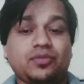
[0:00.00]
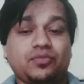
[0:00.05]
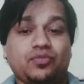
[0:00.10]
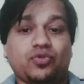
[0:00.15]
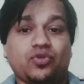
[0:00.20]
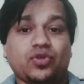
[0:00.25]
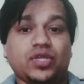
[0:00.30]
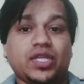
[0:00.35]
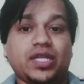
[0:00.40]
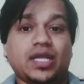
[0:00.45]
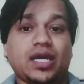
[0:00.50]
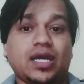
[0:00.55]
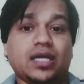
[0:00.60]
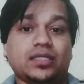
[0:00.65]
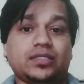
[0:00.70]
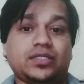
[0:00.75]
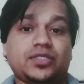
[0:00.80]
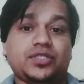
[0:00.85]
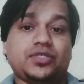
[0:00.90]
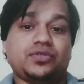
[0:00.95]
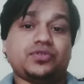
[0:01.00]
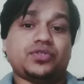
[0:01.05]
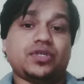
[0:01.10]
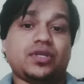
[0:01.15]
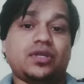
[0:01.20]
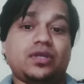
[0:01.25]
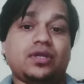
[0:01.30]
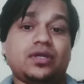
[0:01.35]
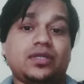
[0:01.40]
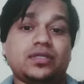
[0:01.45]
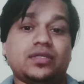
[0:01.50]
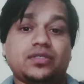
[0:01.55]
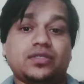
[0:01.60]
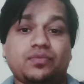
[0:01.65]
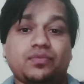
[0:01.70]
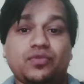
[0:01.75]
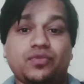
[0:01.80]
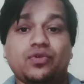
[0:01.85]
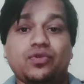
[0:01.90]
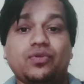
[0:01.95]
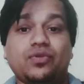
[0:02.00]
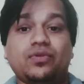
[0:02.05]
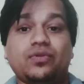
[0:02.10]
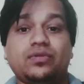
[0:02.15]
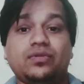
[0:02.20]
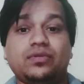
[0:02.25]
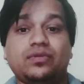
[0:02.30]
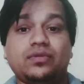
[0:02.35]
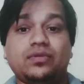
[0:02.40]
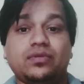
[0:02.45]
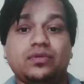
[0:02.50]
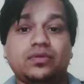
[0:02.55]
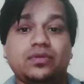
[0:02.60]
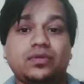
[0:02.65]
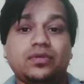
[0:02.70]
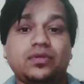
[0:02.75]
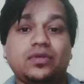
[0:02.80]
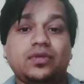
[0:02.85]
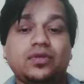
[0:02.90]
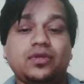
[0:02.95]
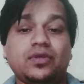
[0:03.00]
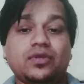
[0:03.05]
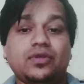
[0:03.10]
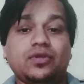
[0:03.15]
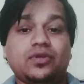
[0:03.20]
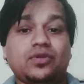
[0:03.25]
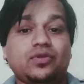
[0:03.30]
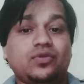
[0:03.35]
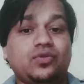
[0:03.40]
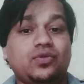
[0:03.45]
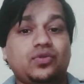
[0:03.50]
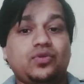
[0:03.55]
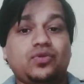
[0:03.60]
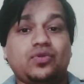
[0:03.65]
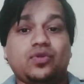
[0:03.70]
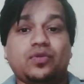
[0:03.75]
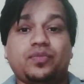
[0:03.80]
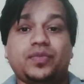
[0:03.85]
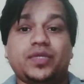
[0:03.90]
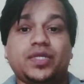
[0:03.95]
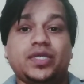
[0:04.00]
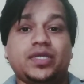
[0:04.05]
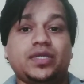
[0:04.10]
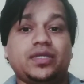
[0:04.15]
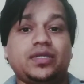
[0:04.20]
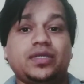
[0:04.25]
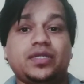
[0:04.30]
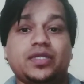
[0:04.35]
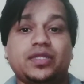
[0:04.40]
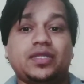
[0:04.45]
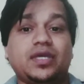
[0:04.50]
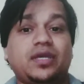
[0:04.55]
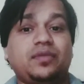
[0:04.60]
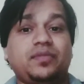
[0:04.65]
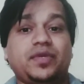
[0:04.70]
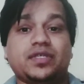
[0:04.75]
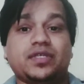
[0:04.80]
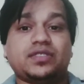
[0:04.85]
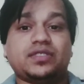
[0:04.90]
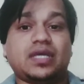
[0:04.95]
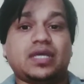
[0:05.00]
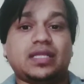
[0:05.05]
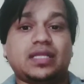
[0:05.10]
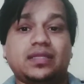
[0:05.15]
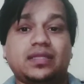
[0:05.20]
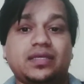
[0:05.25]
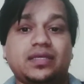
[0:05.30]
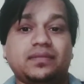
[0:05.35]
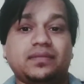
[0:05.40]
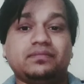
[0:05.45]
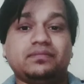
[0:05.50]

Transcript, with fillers: भोलेनाथ शिवशंकर शंभो उनको अपने हृदय में स्थान दे